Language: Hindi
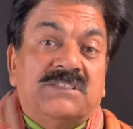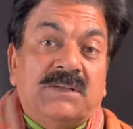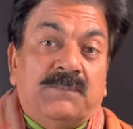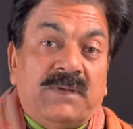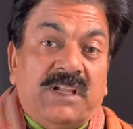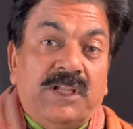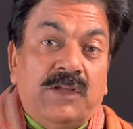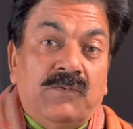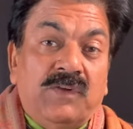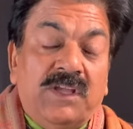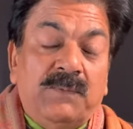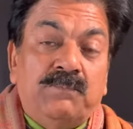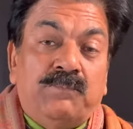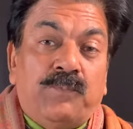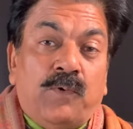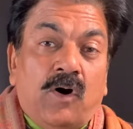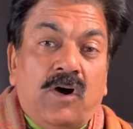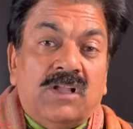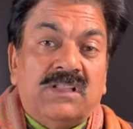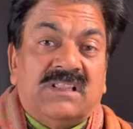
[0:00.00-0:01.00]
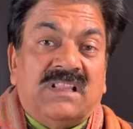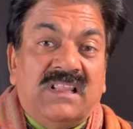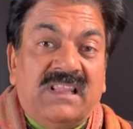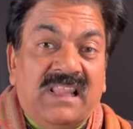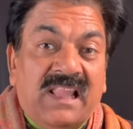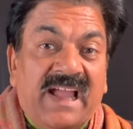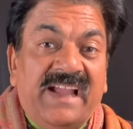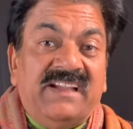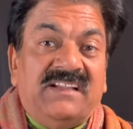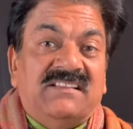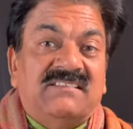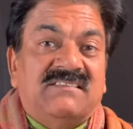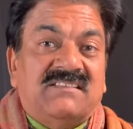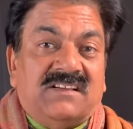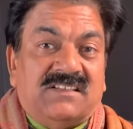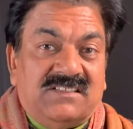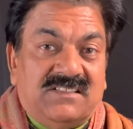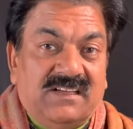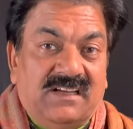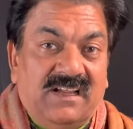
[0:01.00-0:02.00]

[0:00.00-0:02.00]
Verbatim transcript: से बनी हुई बहुत लाइट स्ट्रक्चर